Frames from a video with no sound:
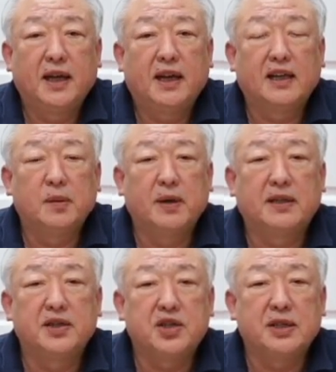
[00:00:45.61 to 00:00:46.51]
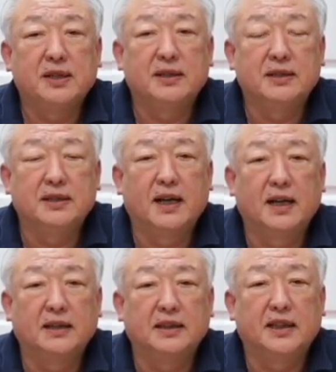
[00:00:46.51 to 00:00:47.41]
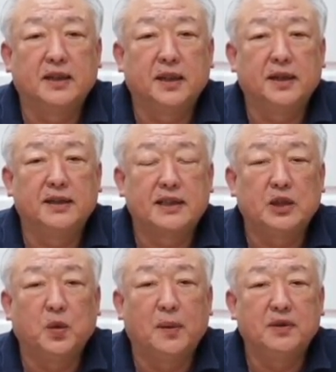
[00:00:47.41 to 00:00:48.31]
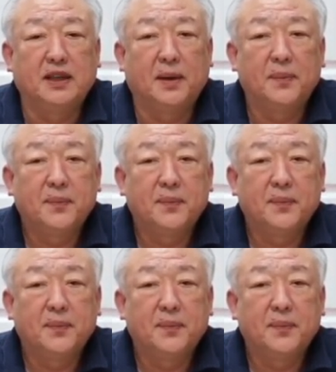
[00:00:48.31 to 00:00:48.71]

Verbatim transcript: 하나님의 크신 은혜가 있게 되기를 기도합니다.